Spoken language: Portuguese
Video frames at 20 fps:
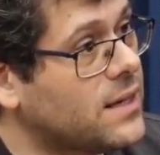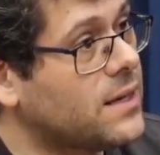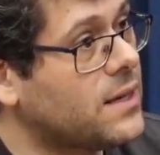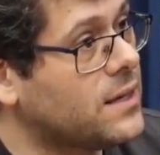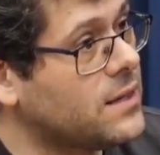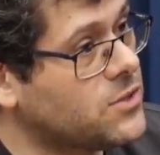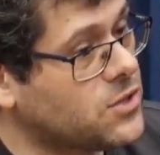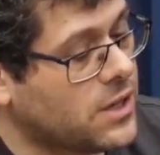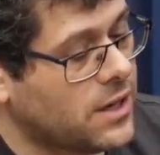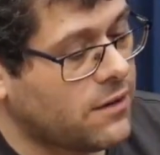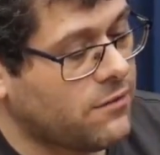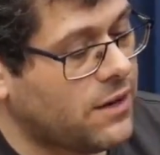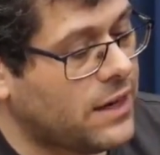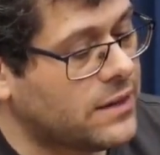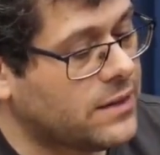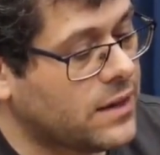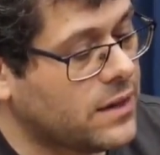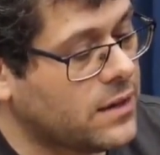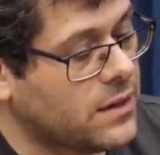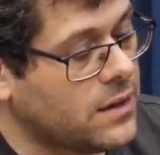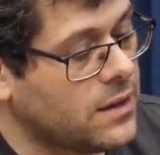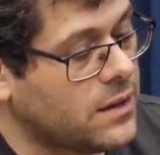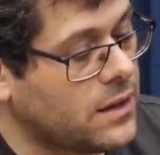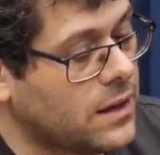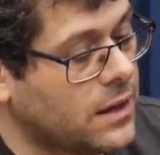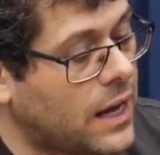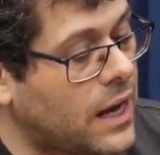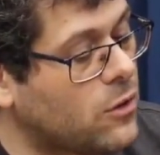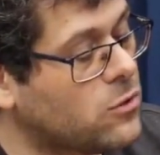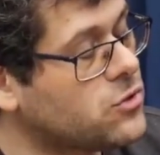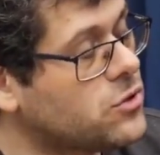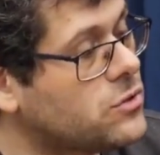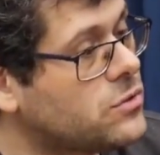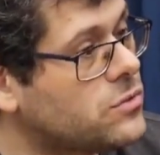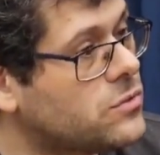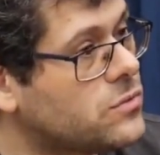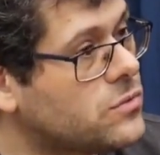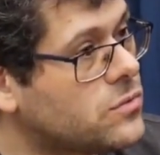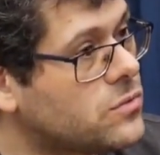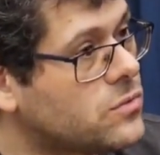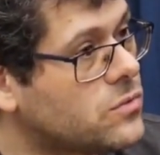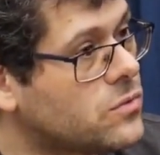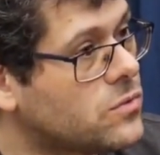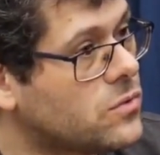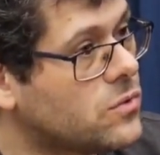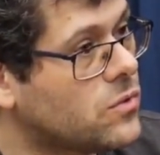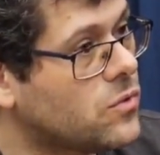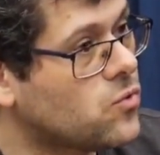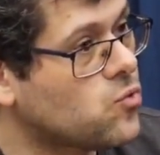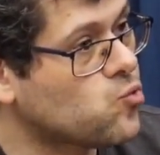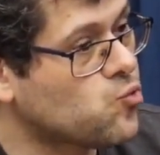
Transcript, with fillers: grande gravada em, em, áudio? Vamos,